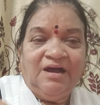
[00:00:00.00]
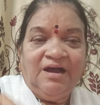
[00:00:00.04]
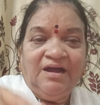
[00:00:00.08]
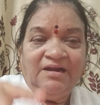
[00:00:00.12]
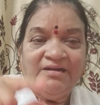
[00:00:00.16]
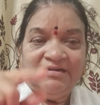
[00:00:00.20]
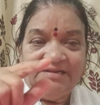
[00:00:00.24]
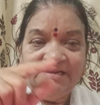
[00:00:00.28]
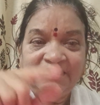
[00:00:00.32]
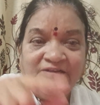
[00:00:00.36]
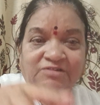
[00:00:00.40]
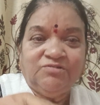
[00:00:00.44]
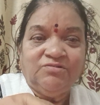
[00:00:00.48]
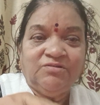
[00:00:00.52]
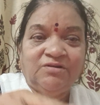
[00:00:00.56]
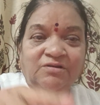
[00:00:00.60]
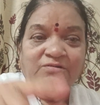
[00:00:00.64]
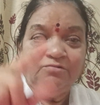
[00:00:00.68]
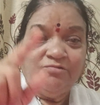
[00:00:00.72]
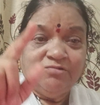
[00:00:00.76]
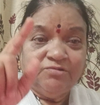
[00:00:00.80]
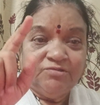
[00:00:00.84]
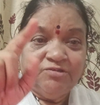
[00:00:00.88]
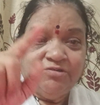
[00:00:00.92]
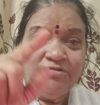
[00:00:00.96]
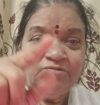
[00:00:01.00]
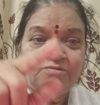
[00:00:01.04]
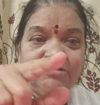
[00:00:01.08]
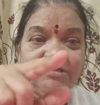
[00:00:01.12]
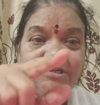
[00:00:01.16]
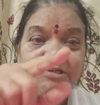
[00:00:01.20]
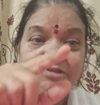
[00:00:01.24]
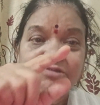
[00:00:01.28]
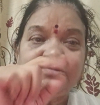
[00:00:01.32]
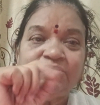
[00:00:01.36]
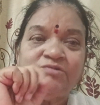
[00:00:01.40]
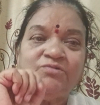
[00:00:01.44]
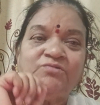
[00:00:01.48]
ఆ టేస్టులను గుర్తు
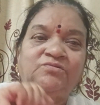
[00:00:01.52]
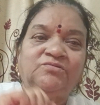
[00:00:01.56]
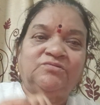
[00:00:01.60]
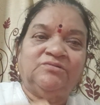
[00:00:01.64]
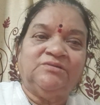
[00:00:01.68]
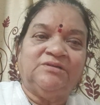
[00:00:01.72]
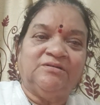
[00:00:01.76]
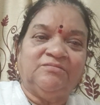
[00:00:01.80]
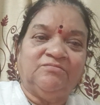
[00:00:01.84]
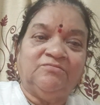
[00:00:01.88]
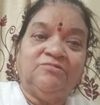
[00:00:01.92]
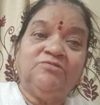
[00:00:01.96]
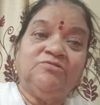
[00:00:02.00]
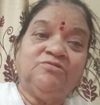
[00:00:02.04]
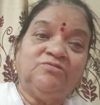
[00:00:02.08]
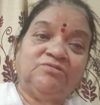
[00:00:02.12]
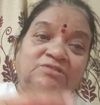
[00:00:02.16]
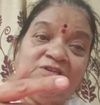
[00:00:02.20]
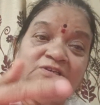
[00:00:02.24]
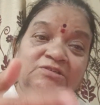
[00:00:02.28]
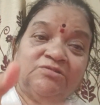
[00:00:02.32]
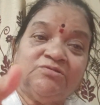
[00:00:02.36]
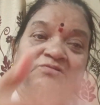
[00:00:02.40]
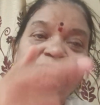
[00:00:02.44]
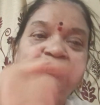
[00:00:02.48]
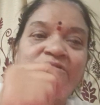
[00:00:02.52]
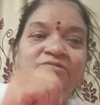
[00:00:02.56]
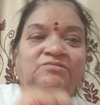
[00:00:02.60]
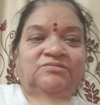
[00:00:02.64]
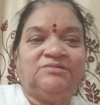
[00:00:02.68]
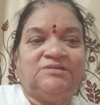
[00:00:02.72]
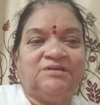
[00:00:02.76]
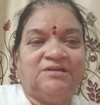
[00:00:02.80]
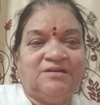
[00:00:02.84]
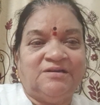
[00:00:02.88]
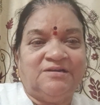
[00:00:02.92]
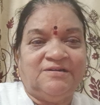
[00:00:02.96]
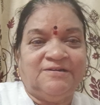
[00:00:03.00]
చేస్తూ ఉంటా గుర్తు చేసుకుంటూ
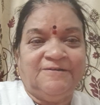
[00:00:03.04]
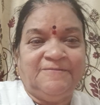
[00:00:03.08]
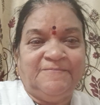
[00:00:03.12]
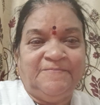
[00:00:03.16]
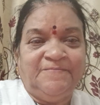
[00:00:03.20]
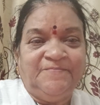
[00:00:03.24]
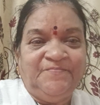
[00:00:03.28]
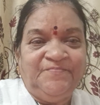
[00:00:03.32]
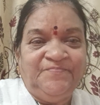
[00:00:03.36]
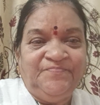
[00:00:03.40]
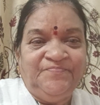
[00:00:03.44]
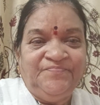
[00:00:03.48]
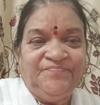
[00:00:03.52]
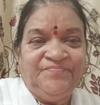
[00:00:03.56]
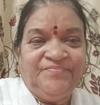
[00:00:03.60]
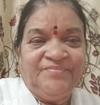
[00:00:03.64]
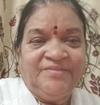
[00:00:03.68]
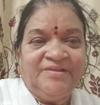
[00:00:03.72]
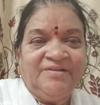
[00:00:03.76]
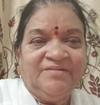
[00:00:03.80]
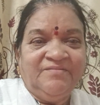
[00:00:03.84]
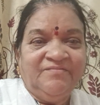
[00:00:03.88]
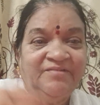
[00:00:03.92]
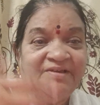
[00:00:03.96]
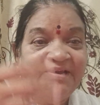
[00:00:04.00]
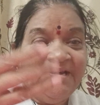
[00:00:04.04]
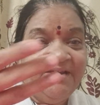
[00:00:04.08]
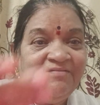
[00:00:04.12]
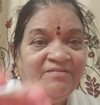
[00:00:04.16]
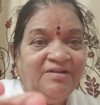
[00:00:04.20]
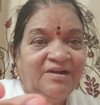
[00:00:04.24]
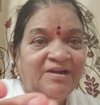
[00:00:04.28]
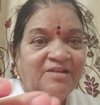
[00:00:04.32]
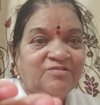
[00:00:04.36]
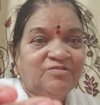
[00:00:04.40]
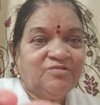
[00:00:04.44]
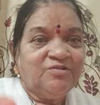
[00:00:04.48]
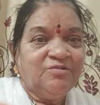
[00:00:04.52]
ఉంటారండి వేరే
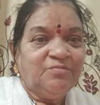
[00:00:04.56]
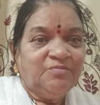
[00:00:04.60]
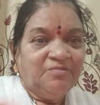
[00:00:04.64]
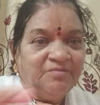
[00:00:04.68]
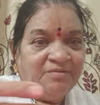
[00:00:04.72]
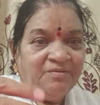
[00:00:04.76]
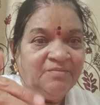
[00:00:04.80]
వాళ్ళతో